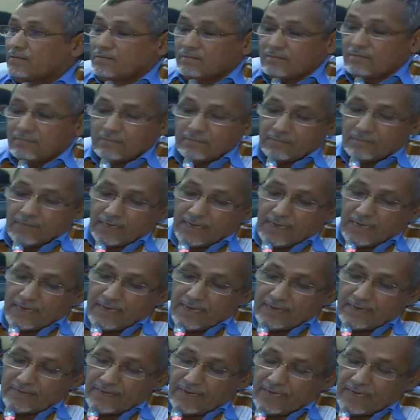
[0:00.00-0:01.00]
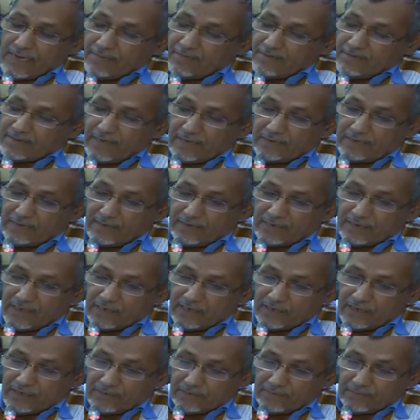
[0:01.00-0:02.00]
معناها الناس اللي ما زالت
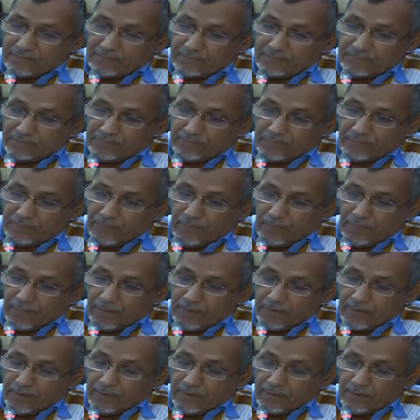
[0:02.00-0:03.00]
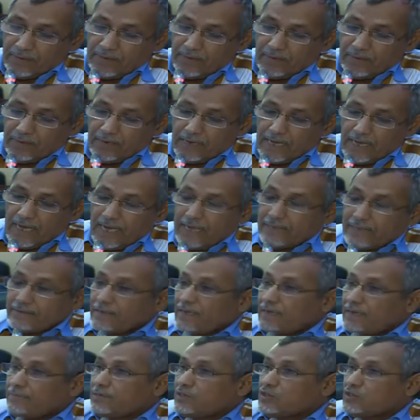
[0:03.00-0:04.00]
تعطاش الى عاد
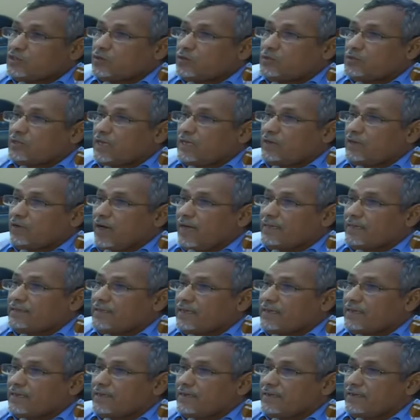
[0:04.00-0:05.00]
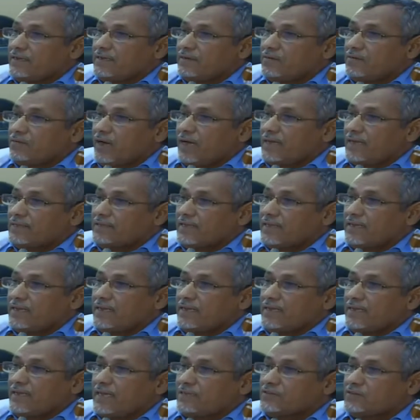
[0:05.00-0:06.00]
المجهود اللي وعدل لا
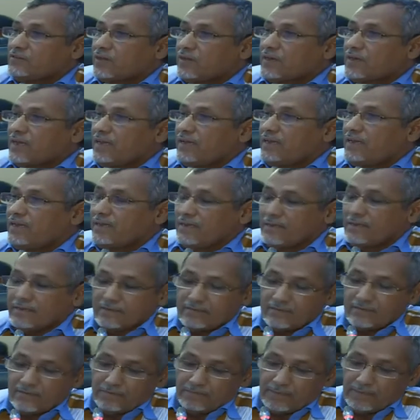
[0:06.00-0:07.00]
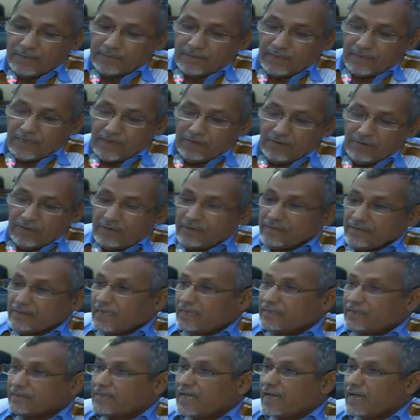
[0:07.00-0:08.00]
اللاشر اهل تنبدقه واهل
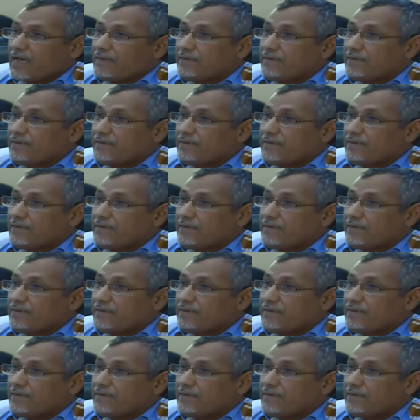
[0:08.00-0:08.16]
الطينطان